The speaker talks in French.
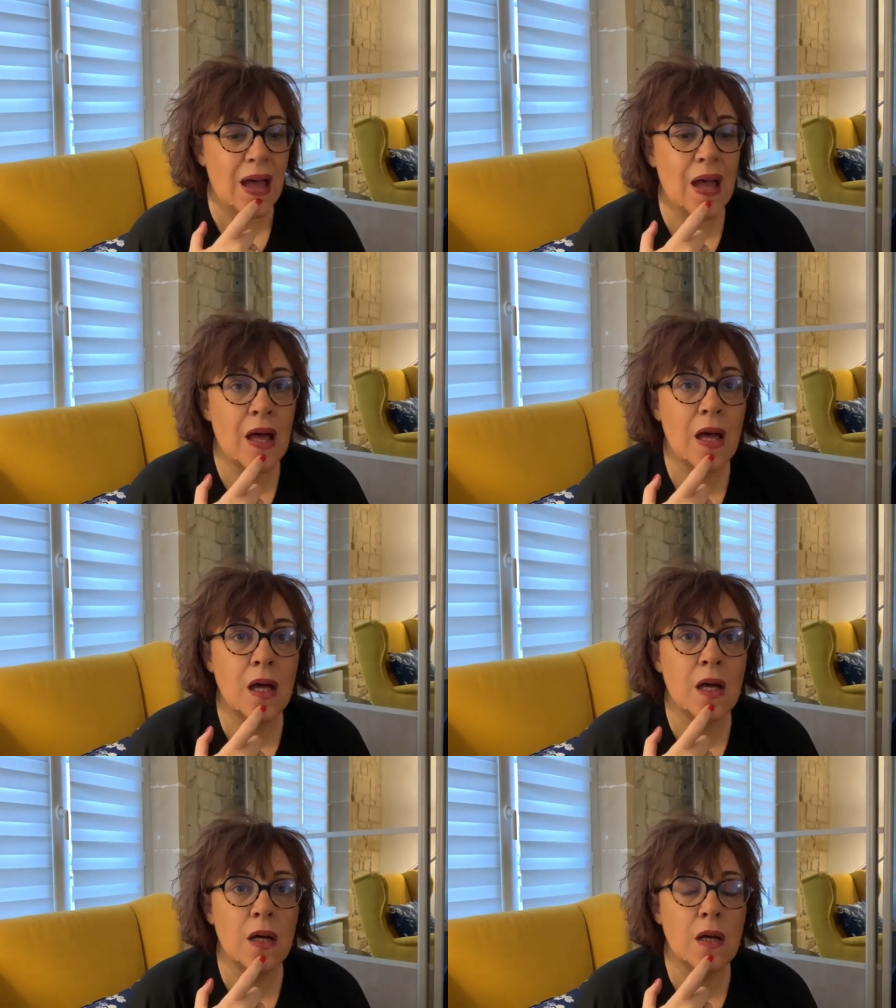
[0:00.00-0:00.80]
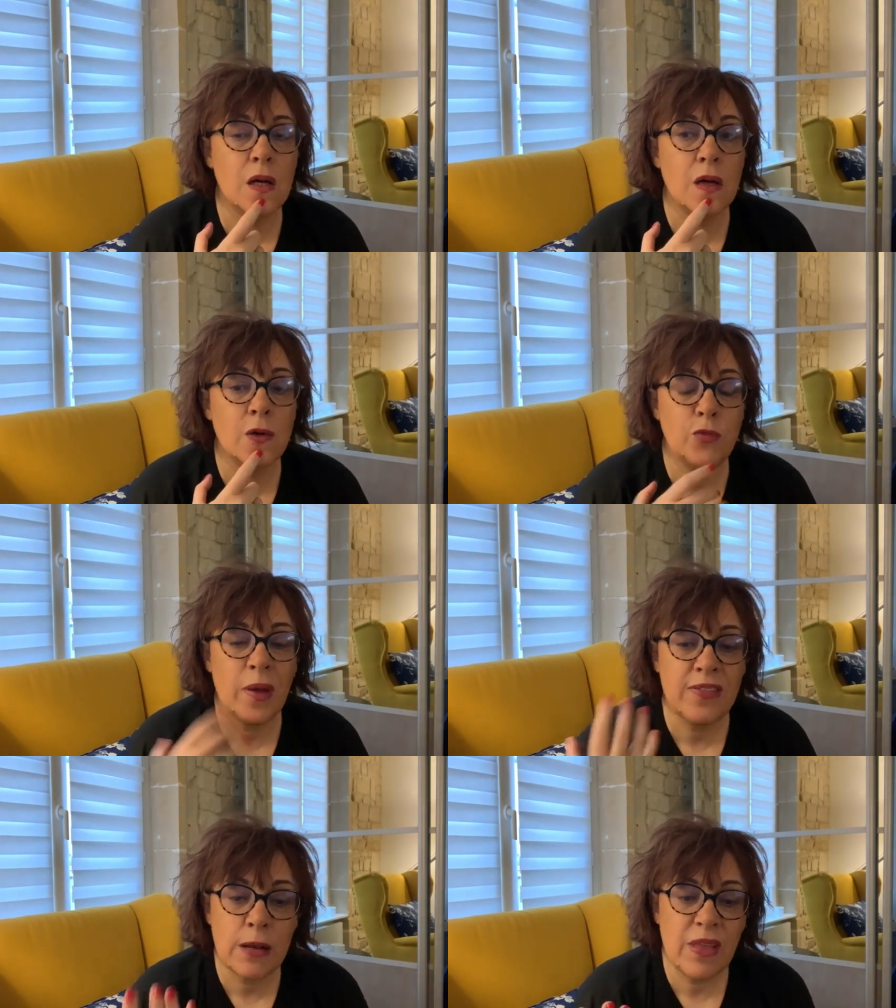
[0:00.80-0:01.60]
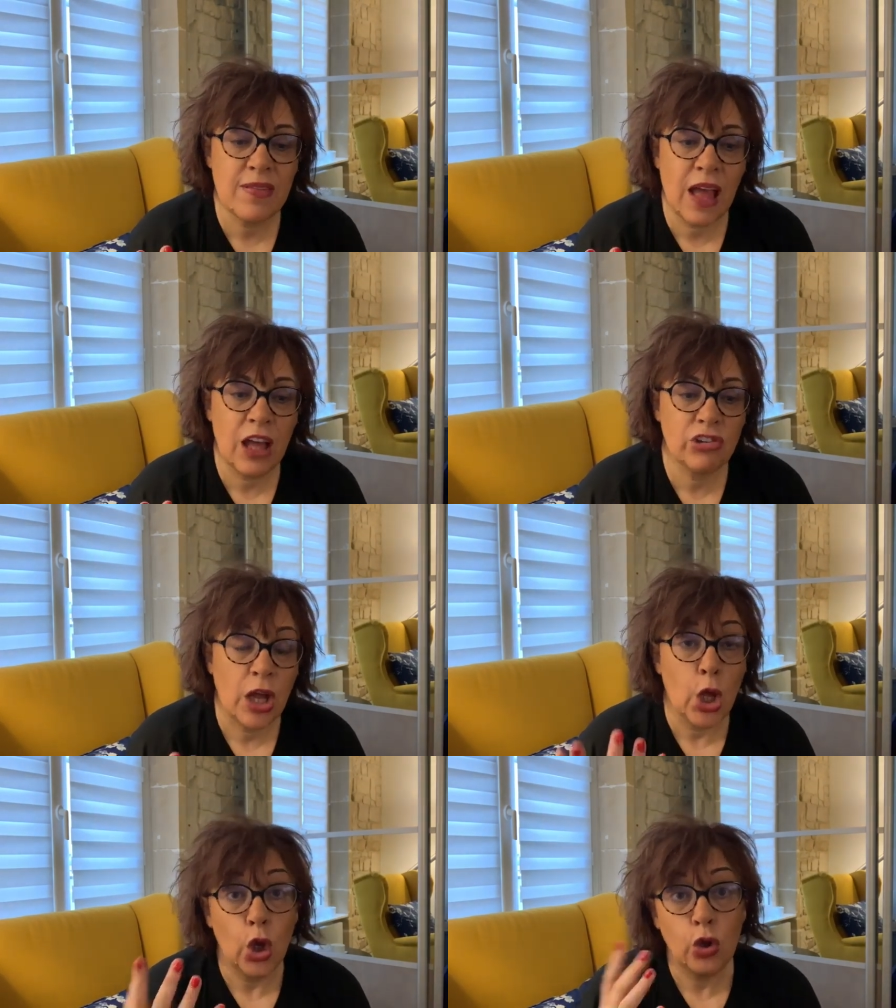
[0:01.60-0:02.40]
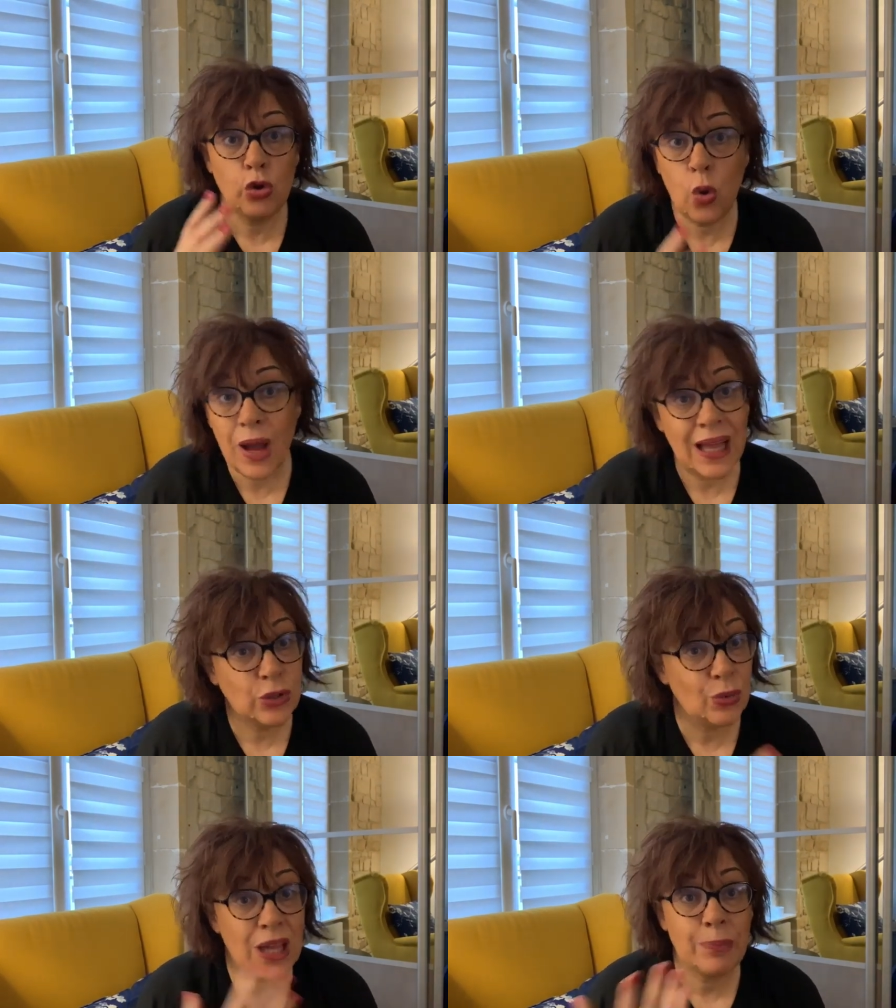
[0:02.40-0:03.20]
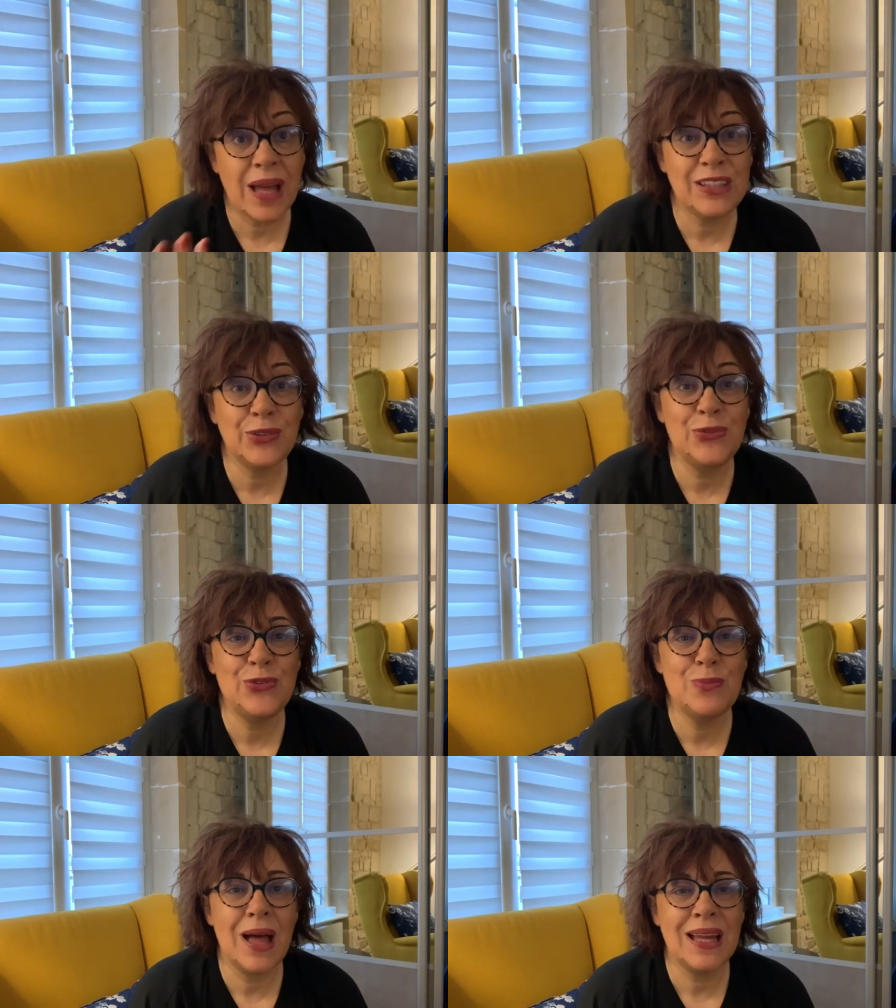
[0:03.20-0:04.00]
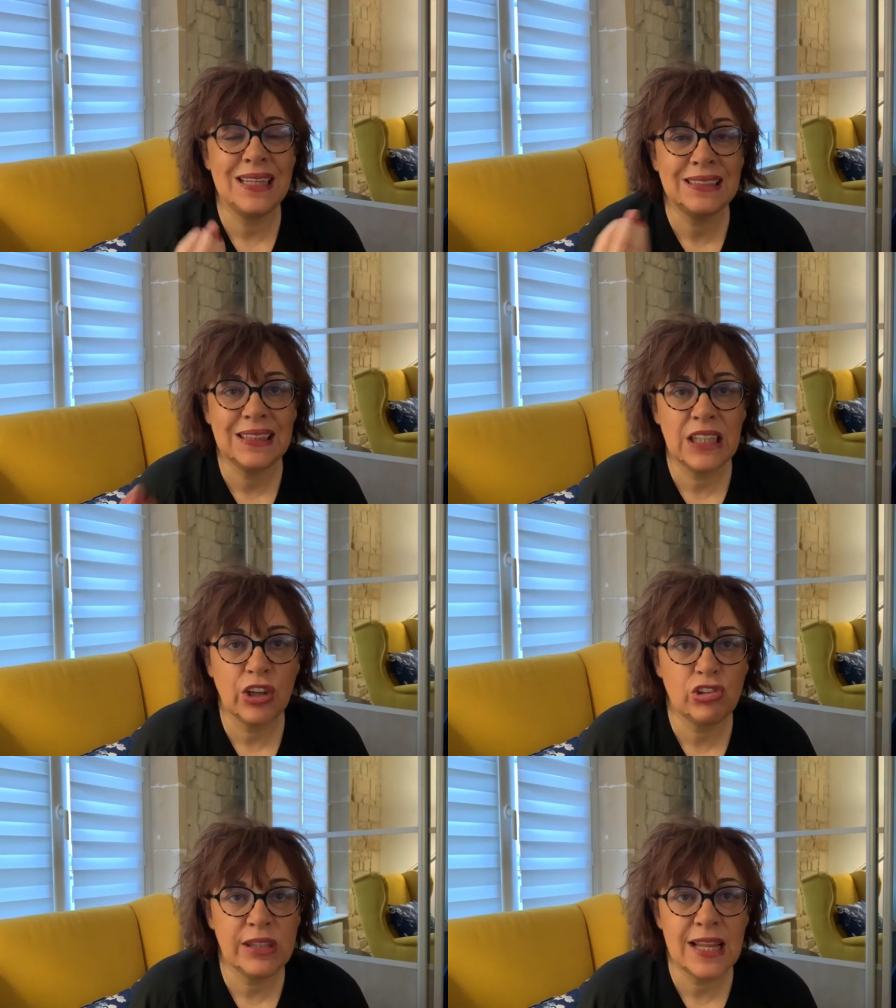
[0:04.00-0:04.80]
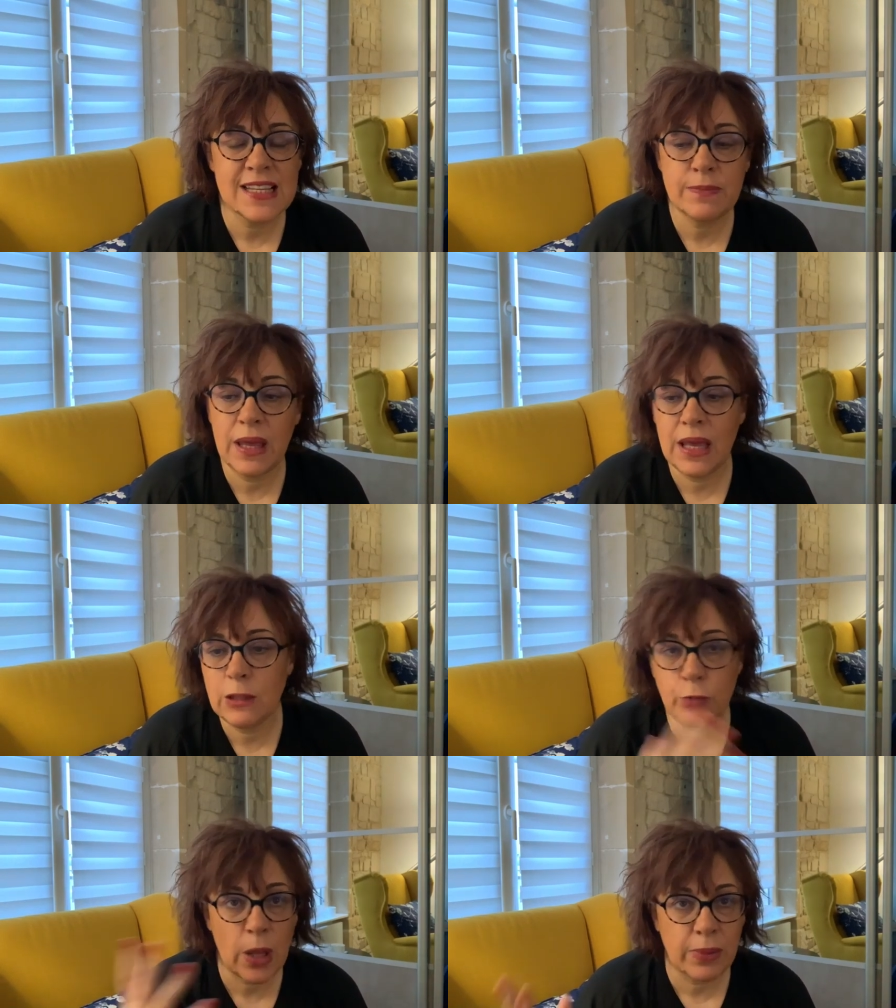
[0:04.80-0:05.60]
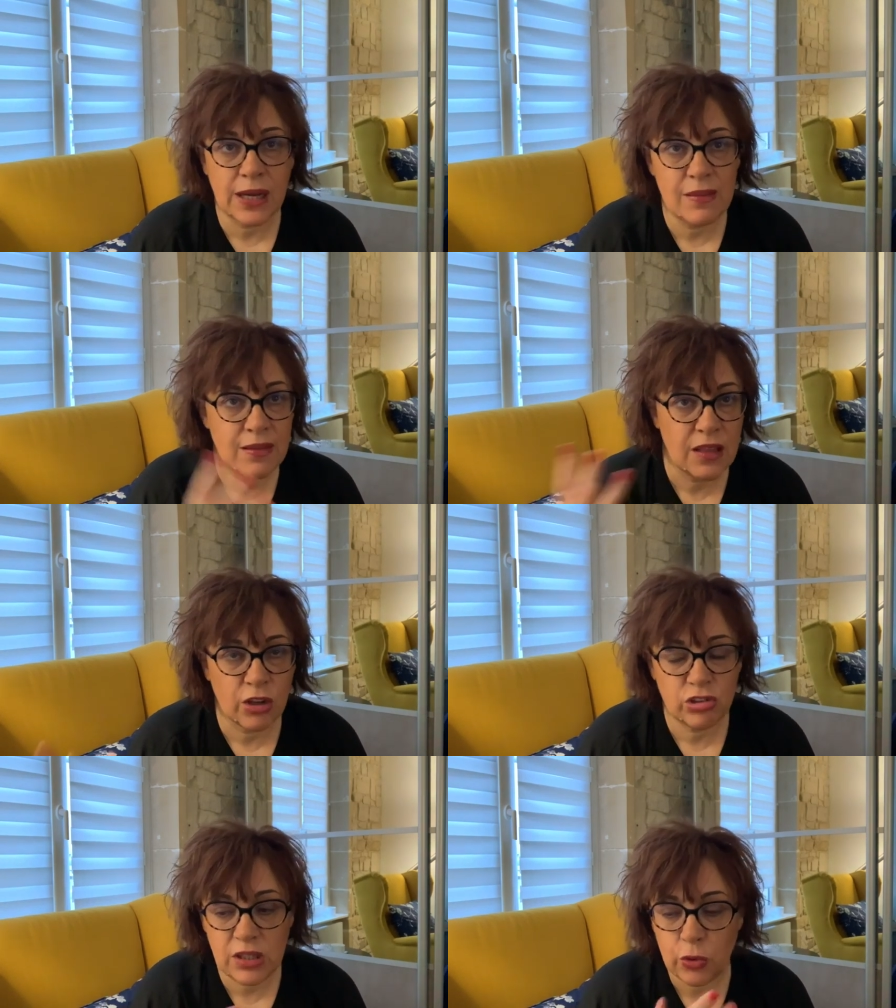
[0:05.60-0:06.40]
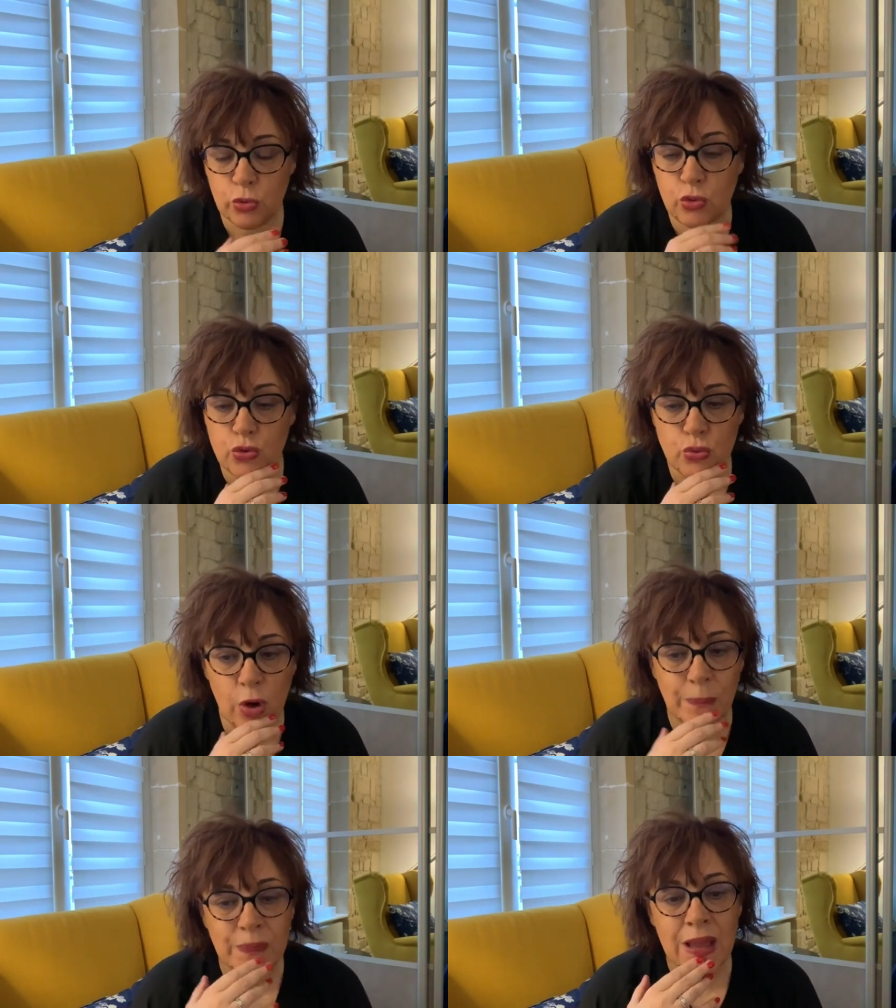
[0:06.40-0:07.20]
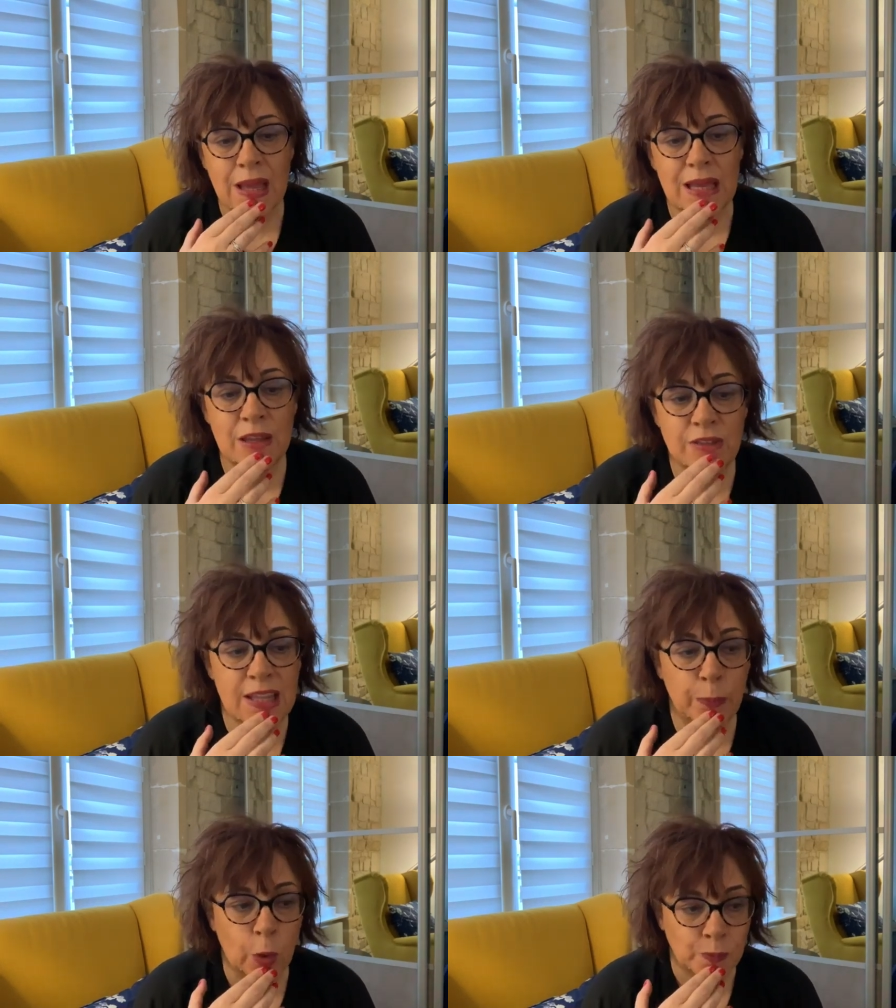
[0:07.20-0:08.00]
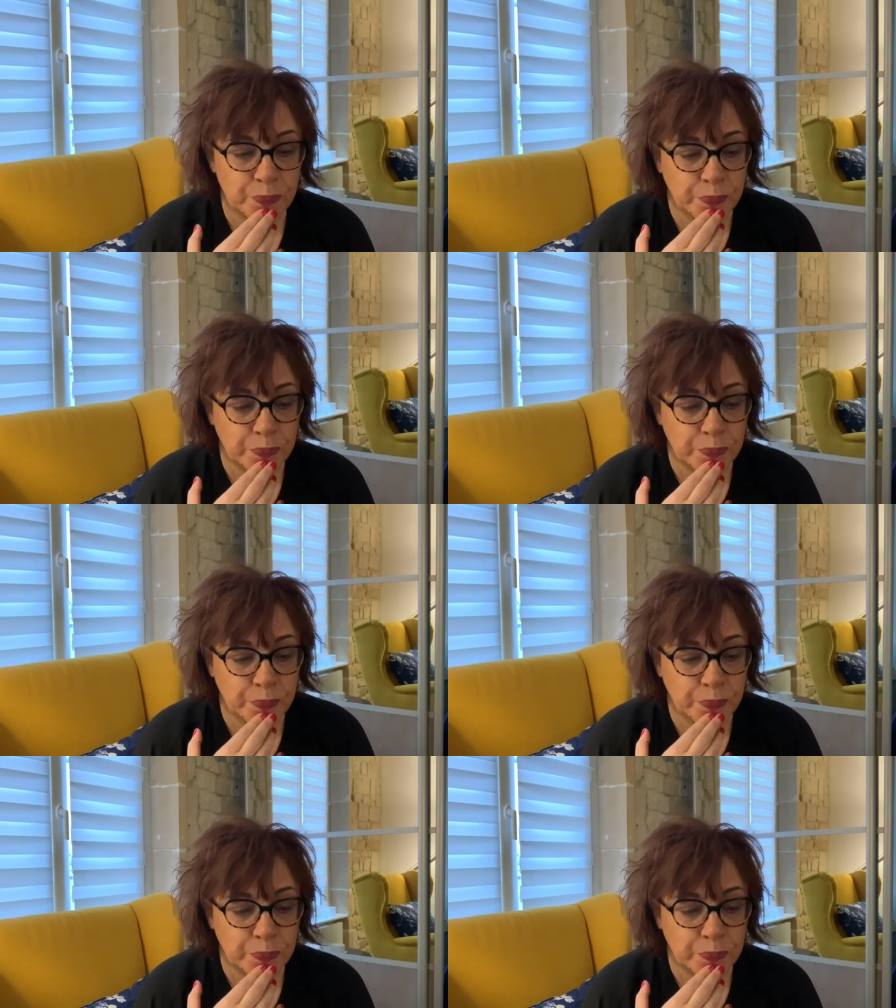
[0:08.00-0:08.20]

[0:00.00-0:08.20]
Euh, vous passez le message. Il y aura donc à partir de demain les énergies de la semaine, puis après les énergies euh, du jour, évidemment.